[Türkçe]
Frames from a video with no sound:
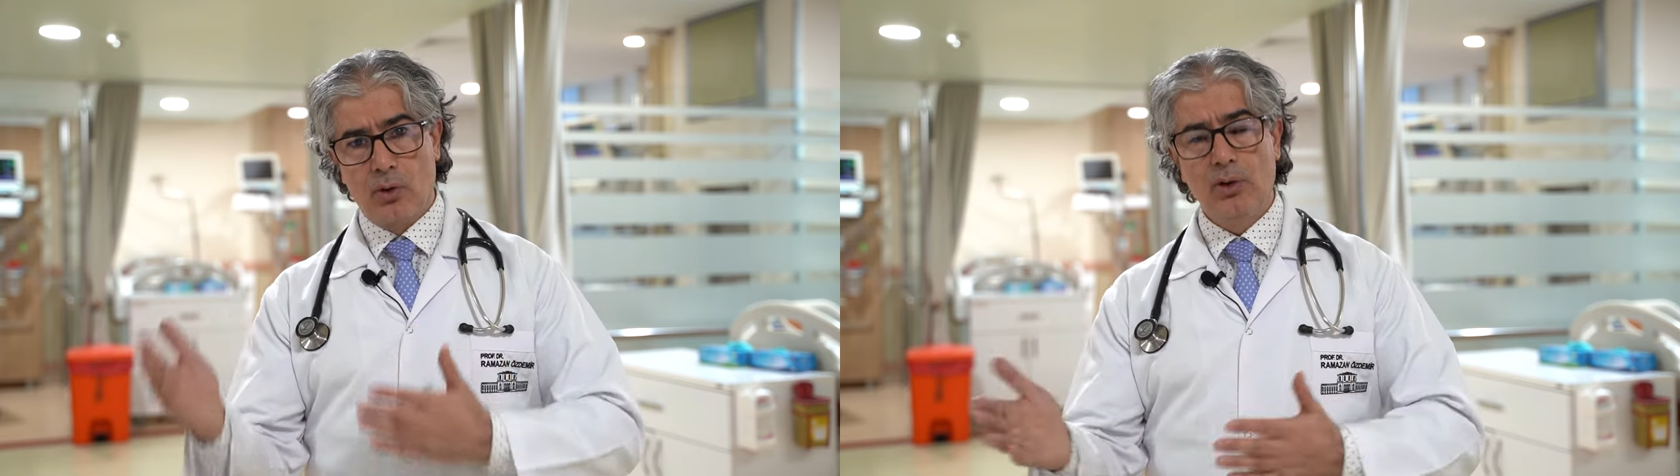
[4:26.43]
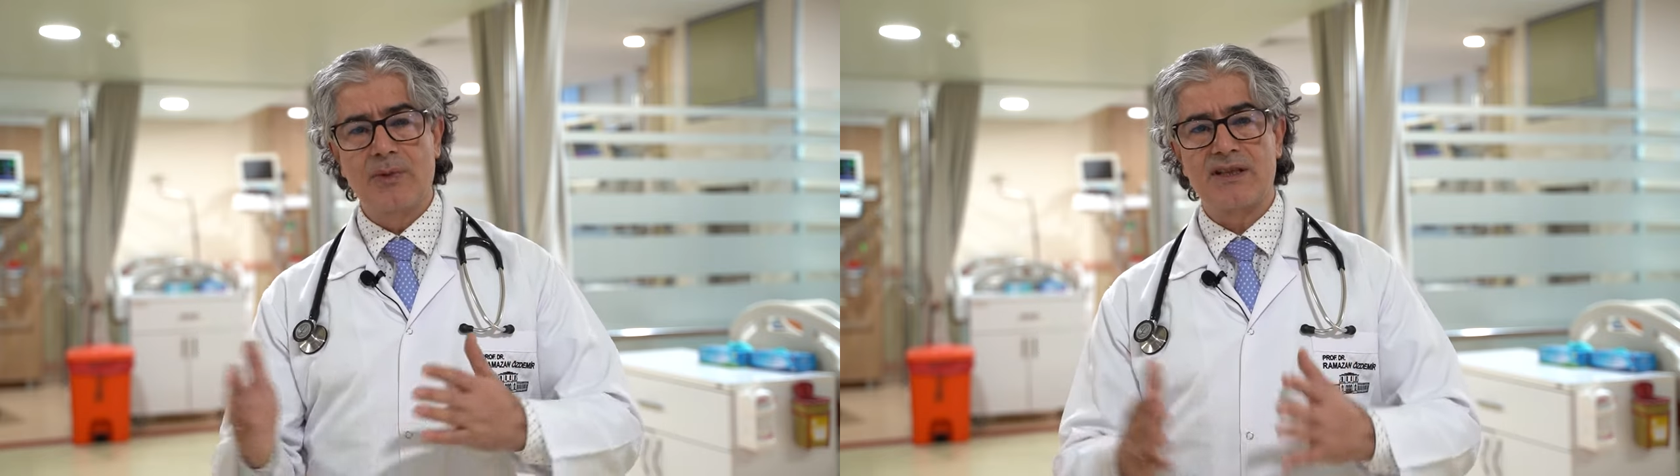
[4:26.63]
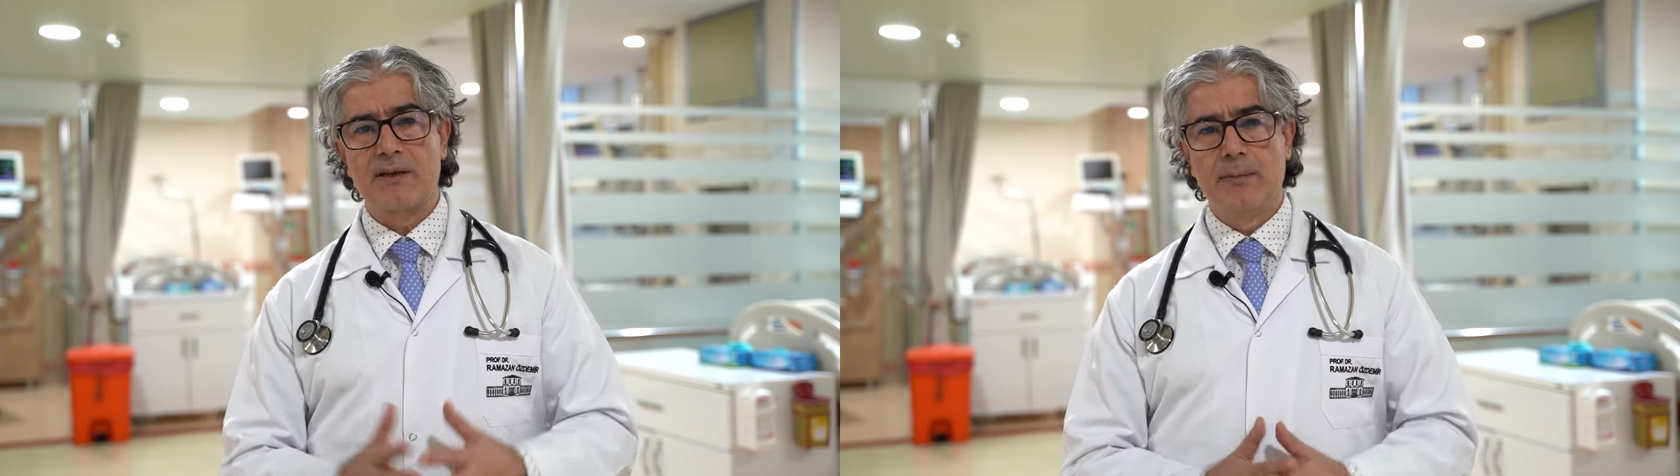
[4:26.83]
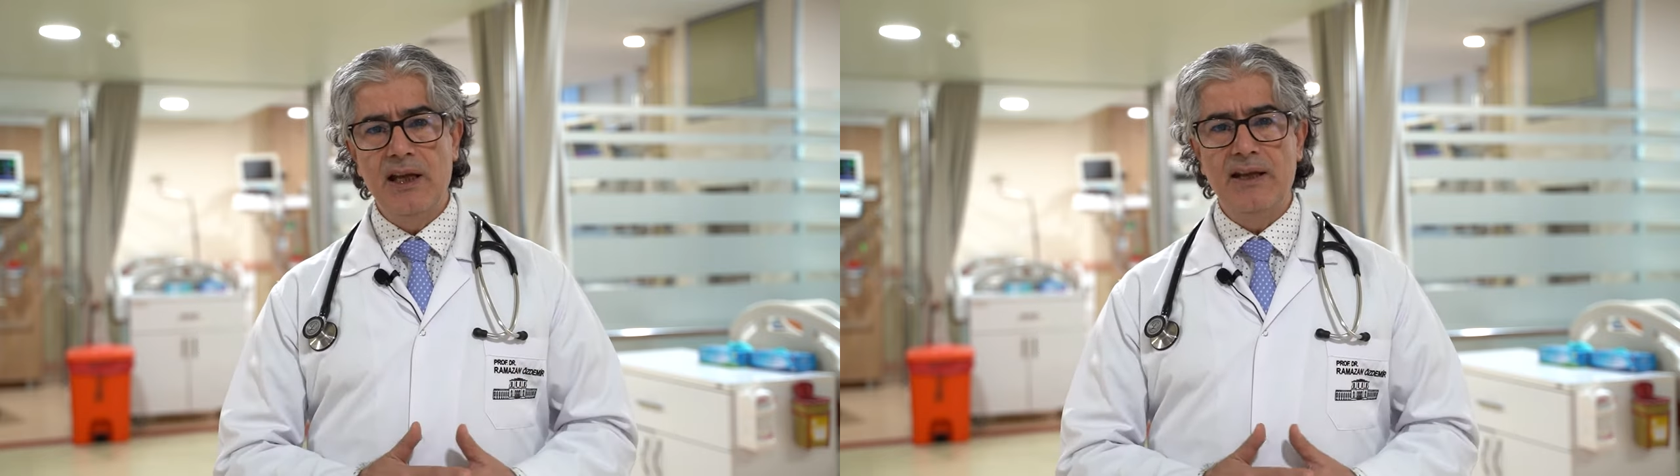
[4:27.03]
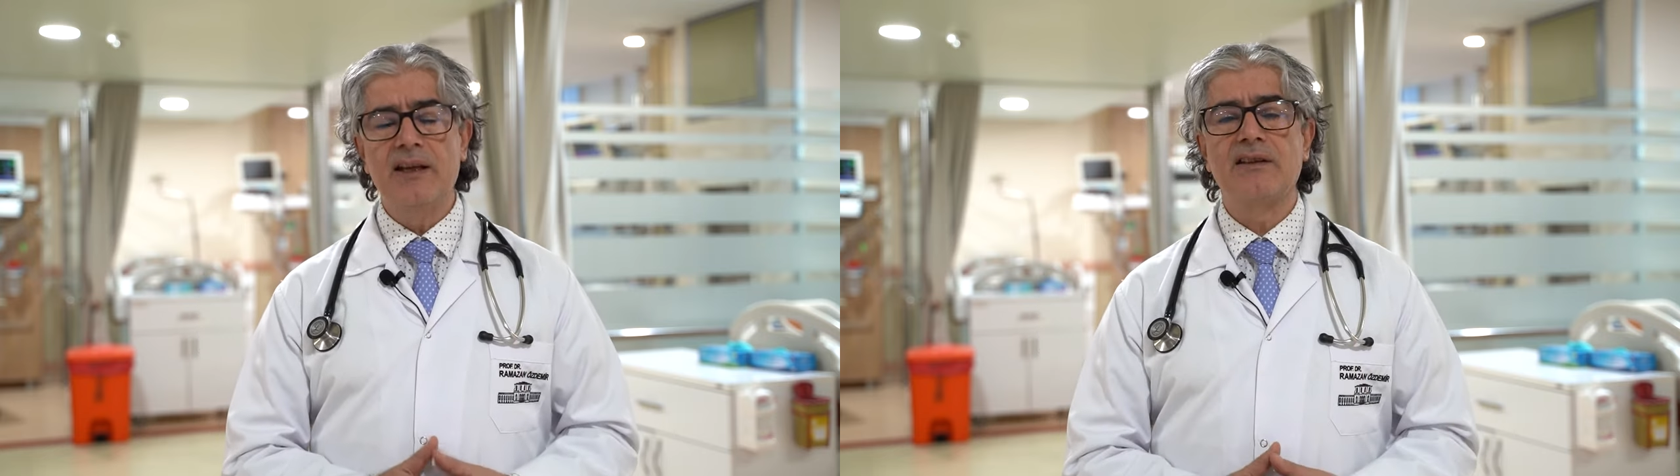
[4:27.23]
olmasa
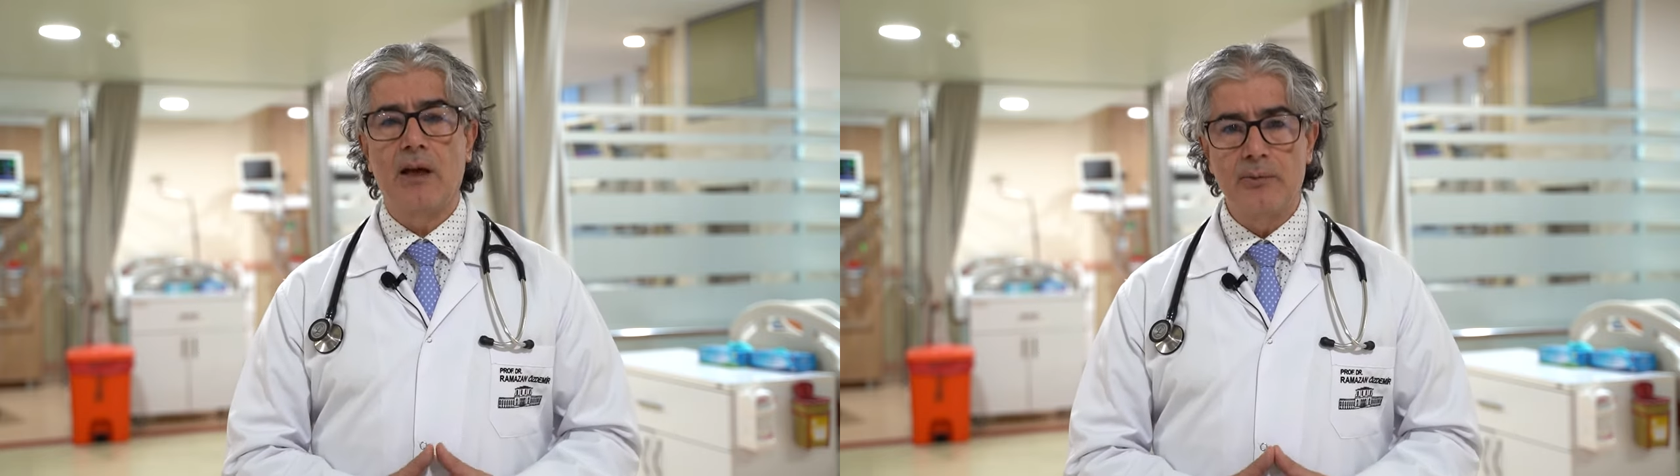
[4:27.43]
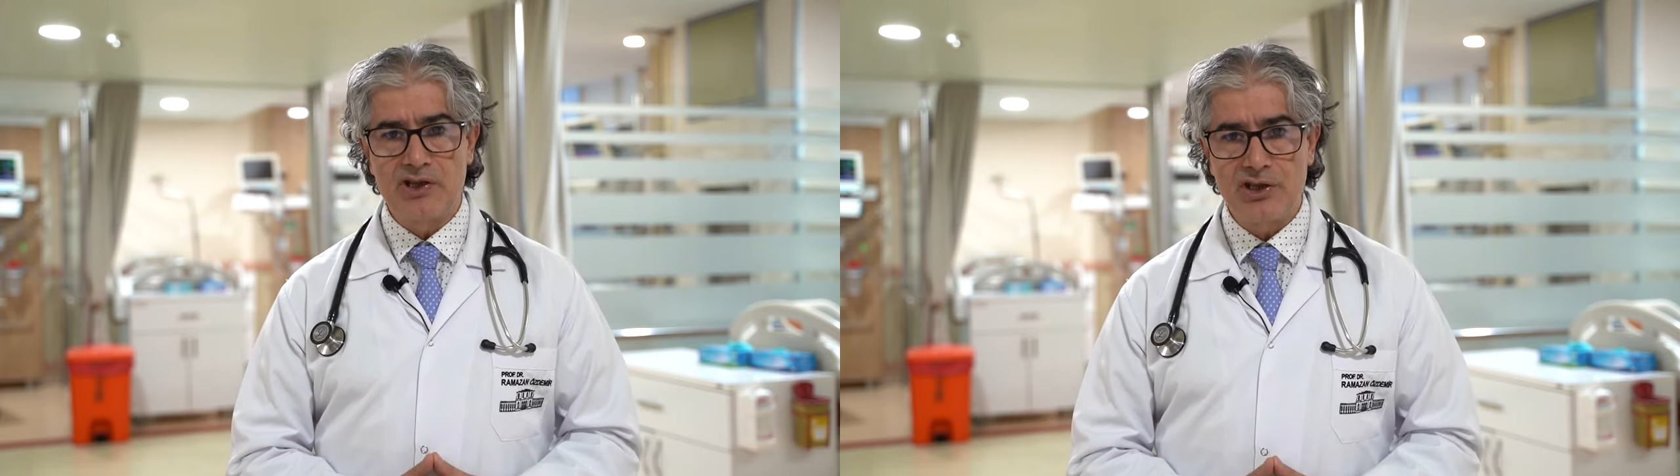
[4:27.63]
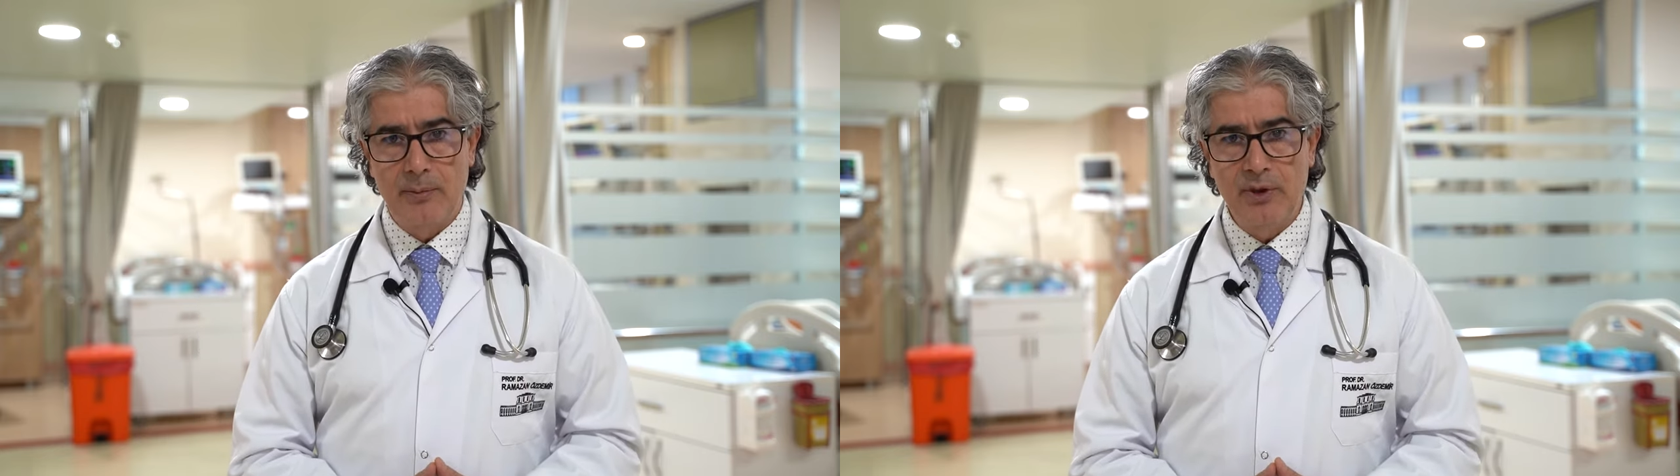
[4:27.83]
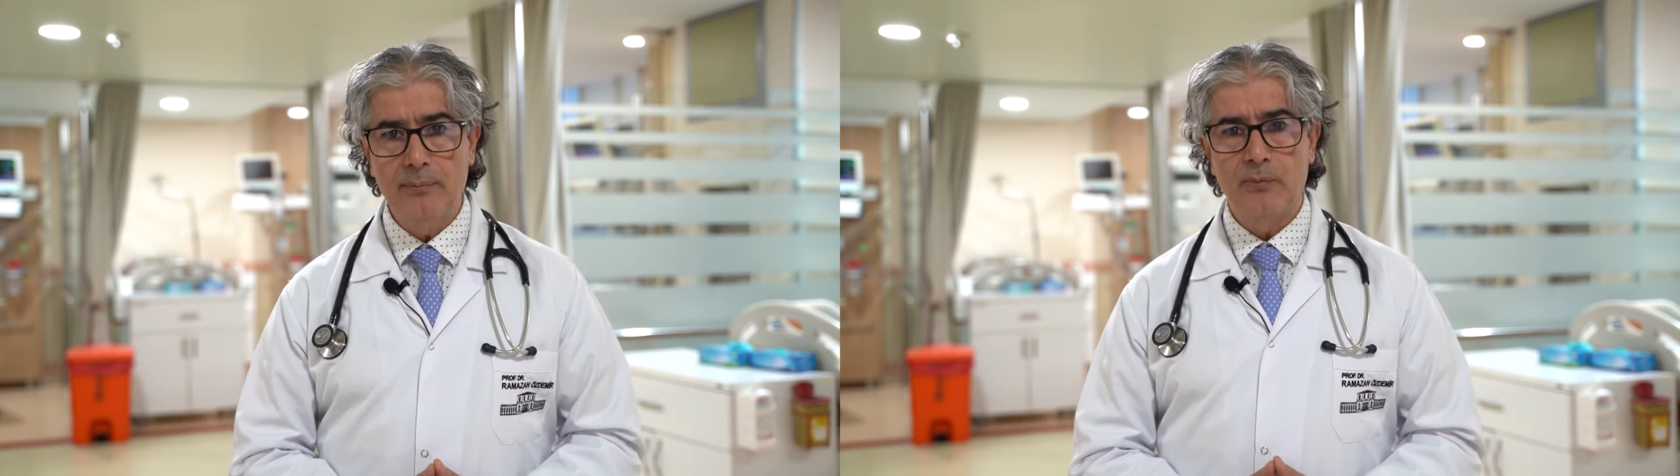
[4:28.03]
bile yine tabi işlemi